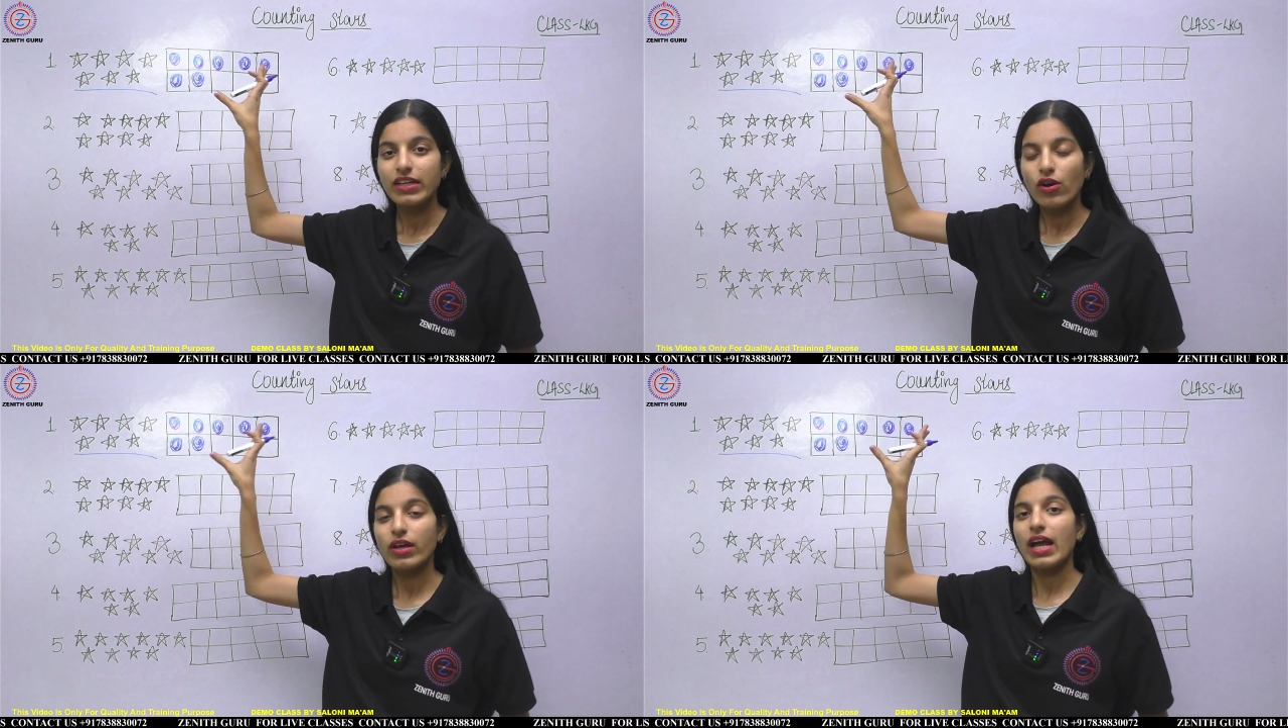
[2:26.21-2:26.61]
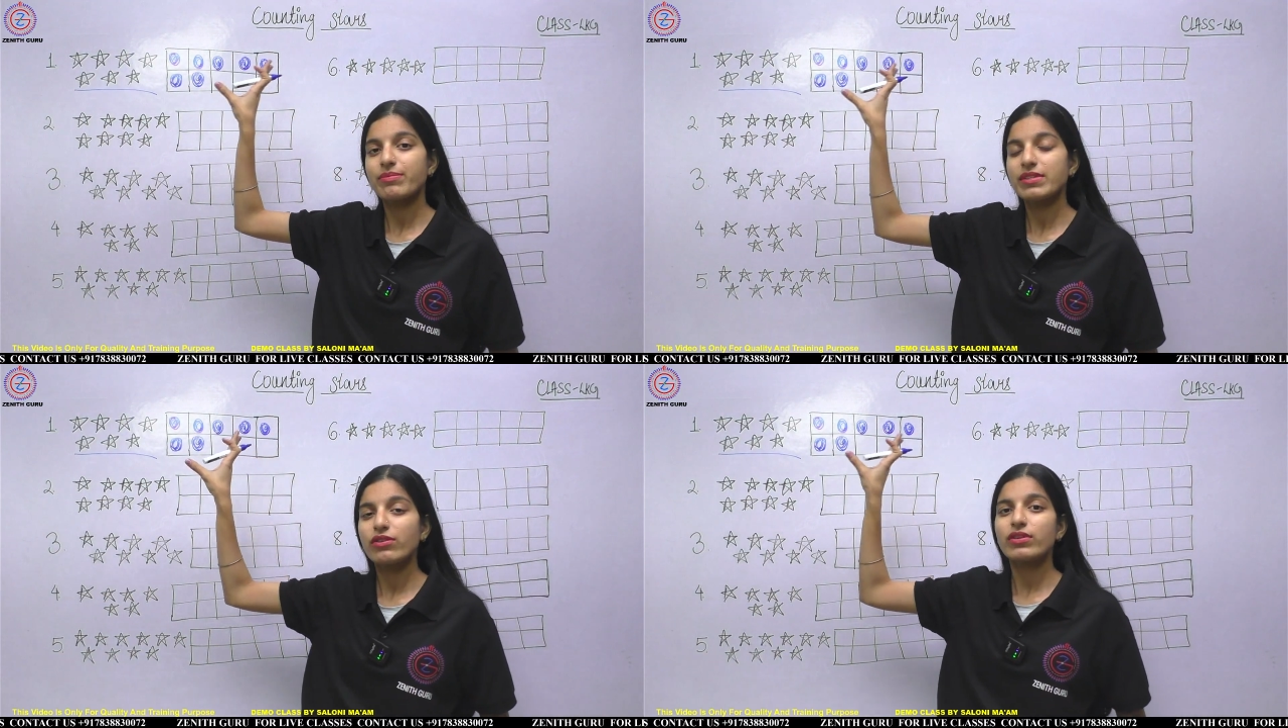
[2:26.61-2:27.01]
और
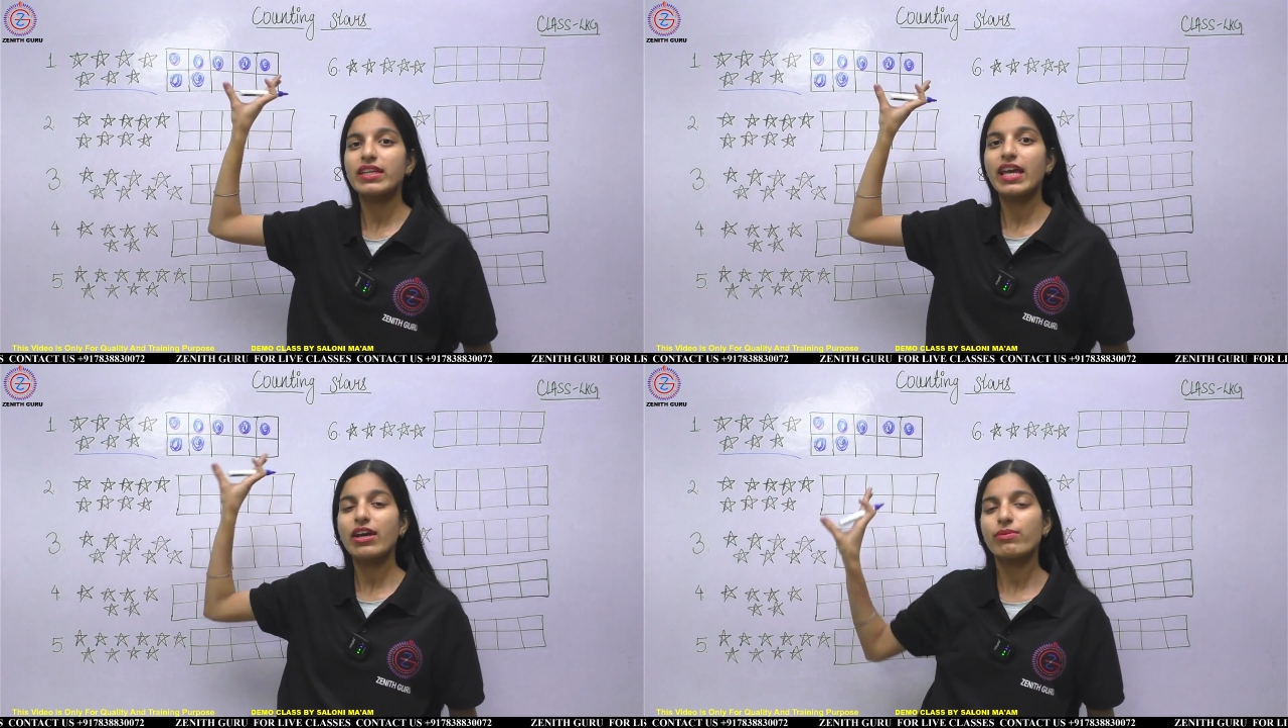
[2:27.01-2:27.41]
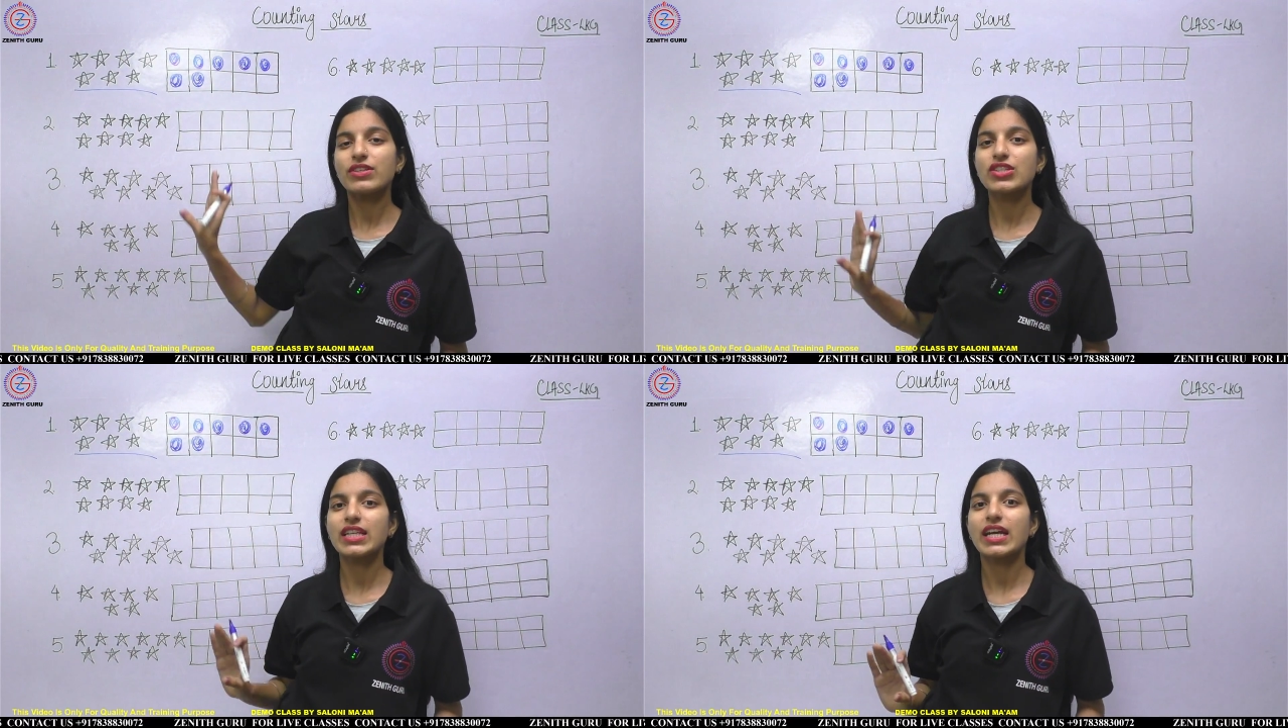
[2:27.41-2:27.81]
आपसे कोई ये
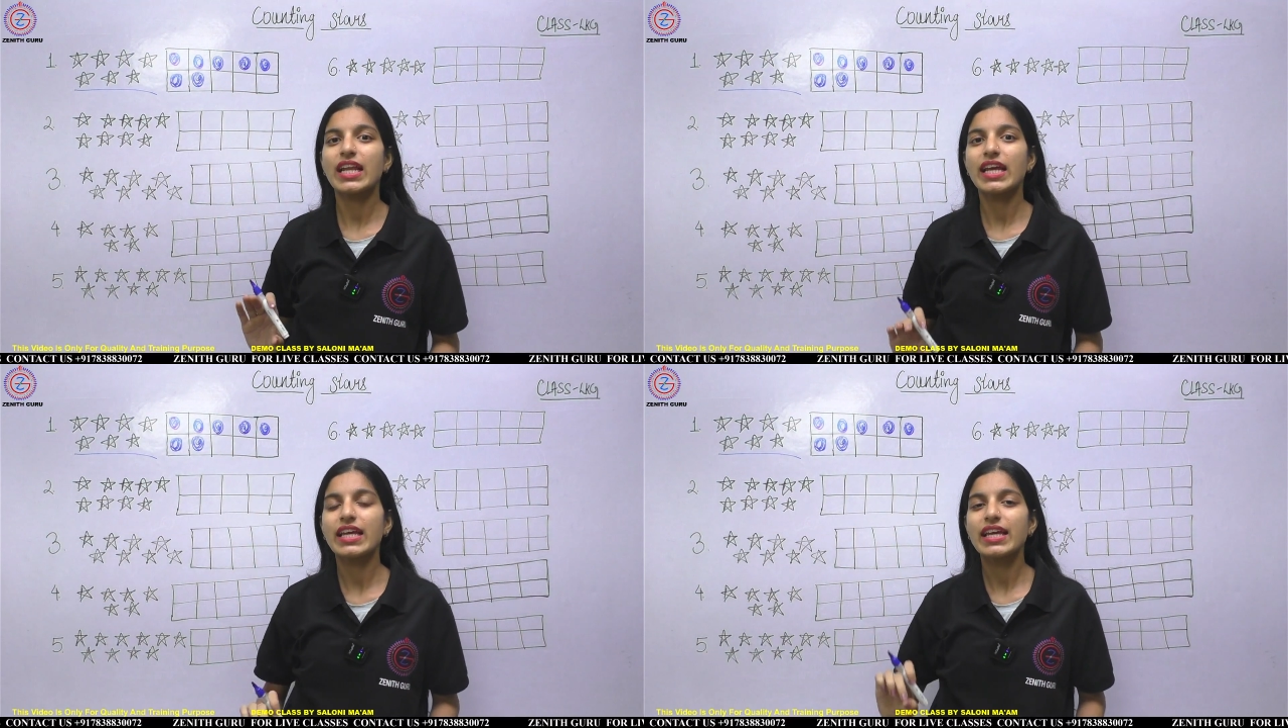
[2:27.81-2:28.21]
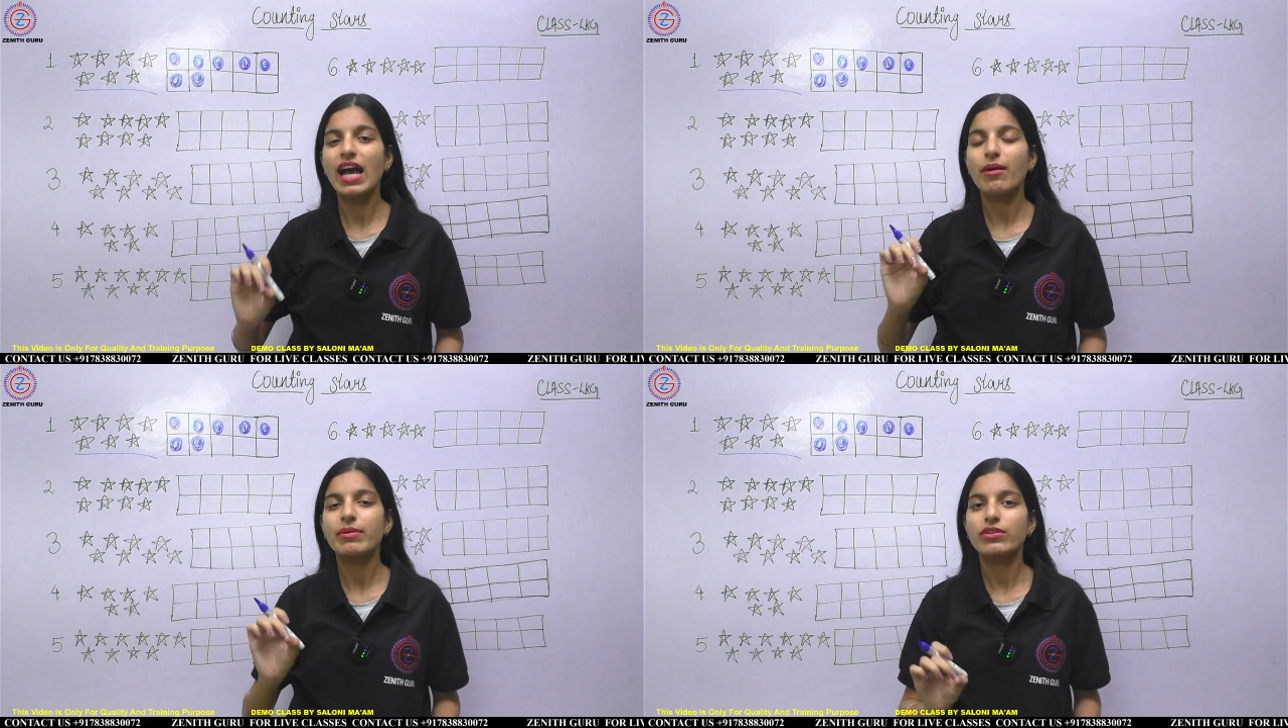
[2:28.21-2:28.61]
क्वेश्चन करे कि
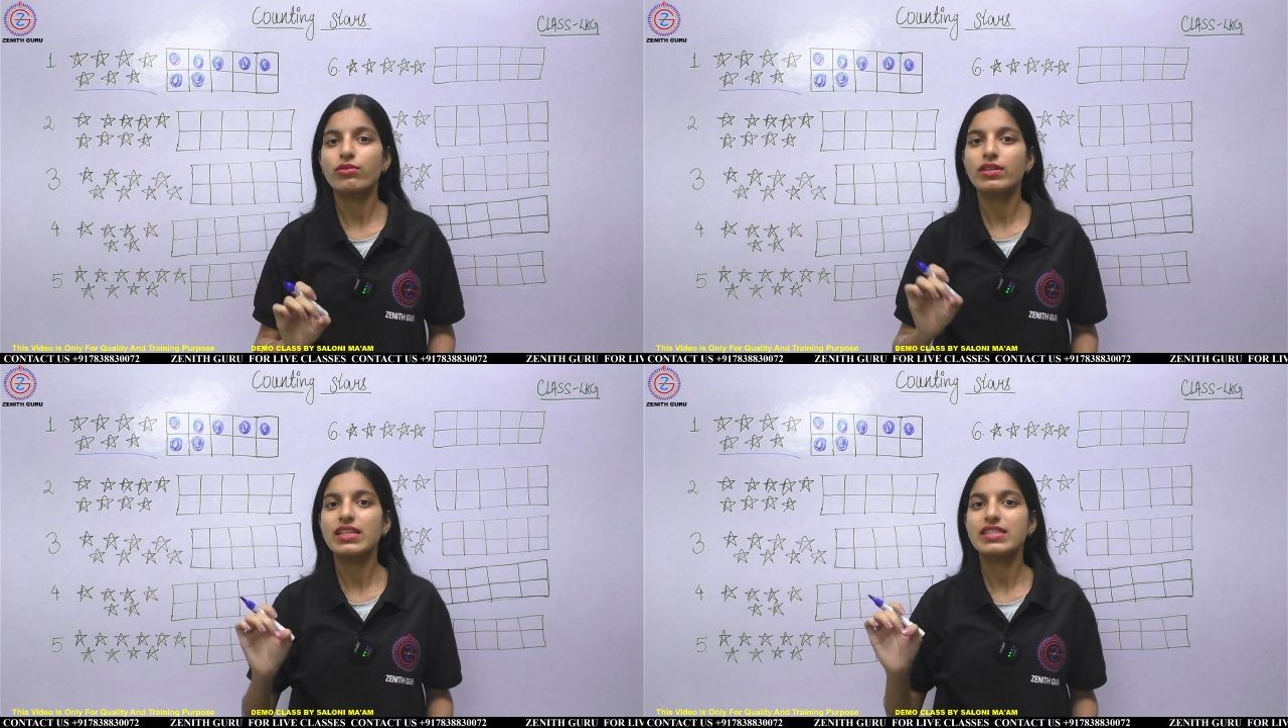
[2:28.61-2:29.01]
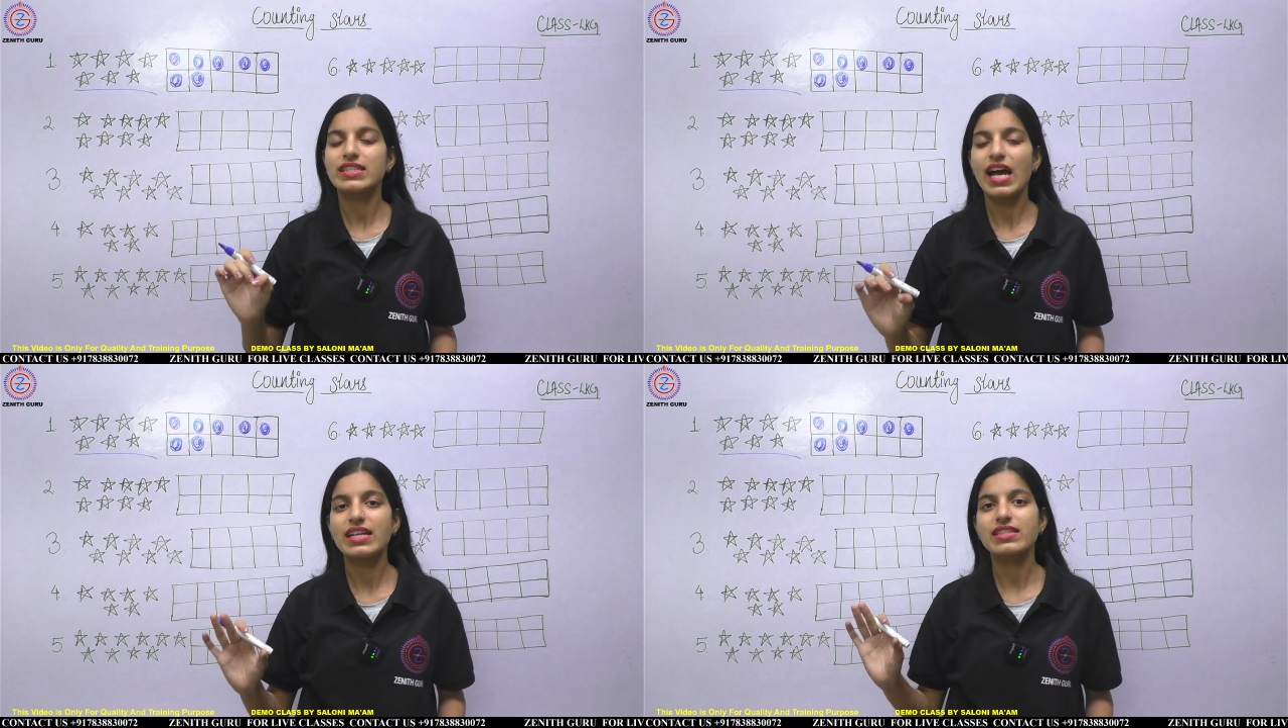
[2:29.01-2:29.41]
यहाँ पे टोटल
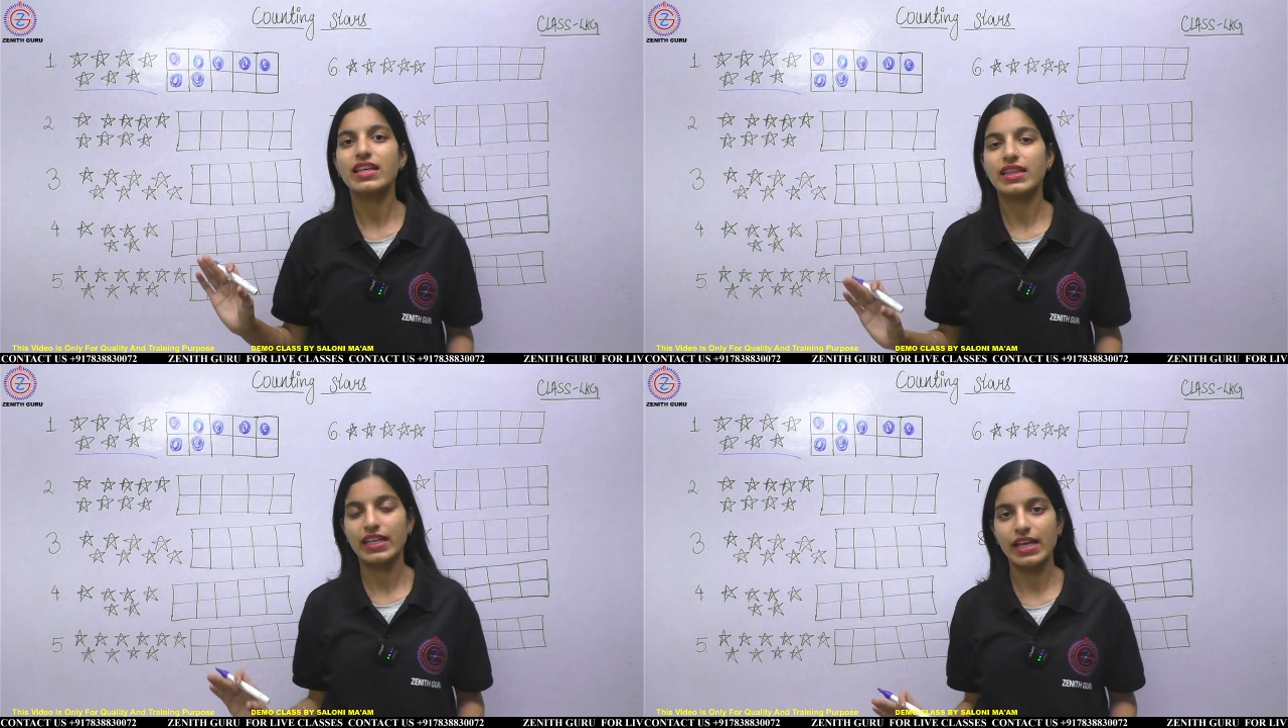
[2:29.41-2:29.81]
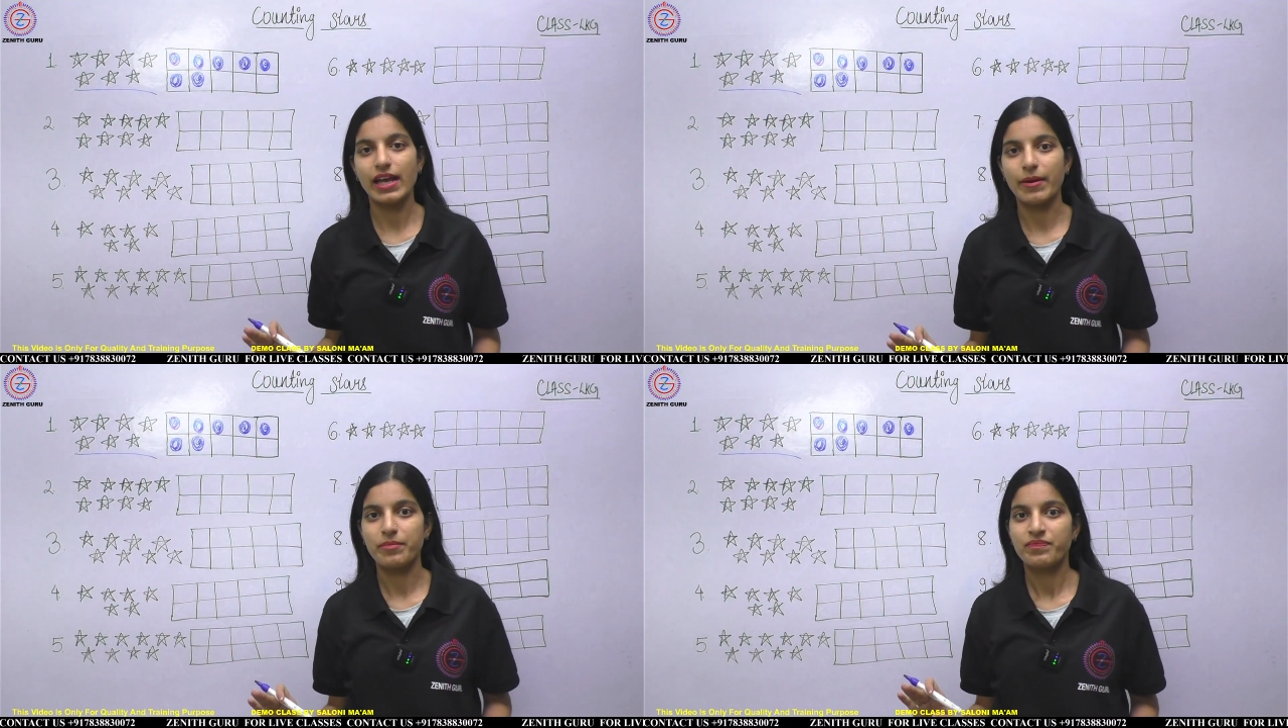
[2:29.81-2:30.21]
स्टार्स कितने हैं